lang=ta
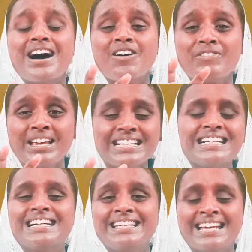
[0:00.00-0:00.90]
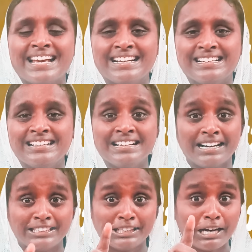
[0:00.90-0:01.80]
ஆவின் கிரியைகள்
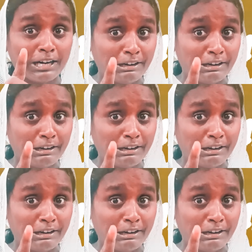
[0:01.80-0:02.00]
அது